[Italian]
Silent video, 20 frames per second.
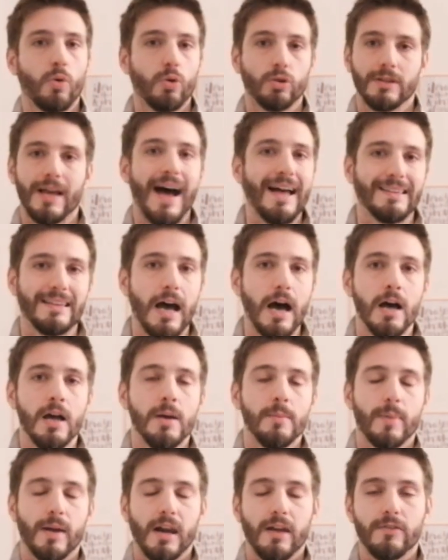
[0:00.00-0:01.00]
quotata
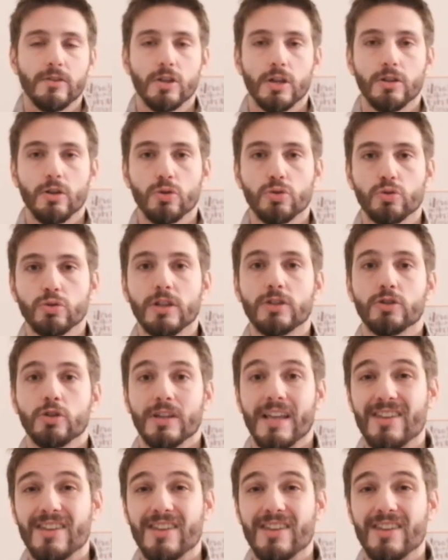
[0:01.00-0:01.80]
per la vittoria dello scudetto,